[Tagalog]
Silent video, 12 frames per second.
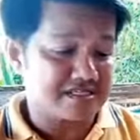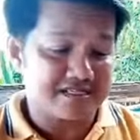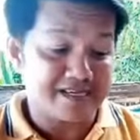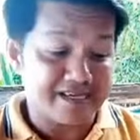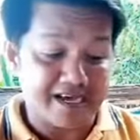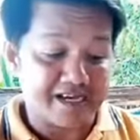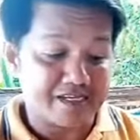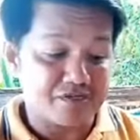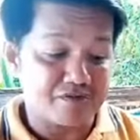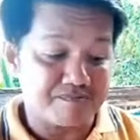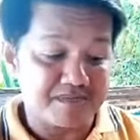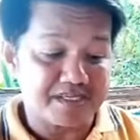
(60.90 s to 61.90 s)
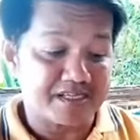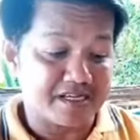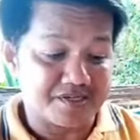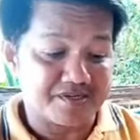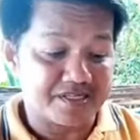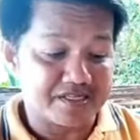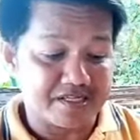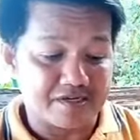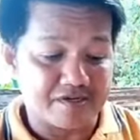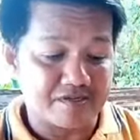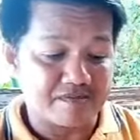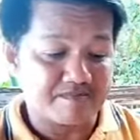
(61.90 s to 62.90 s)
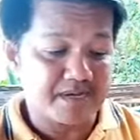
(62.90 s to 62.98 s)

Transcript: nangyari yung meet and greet na yon.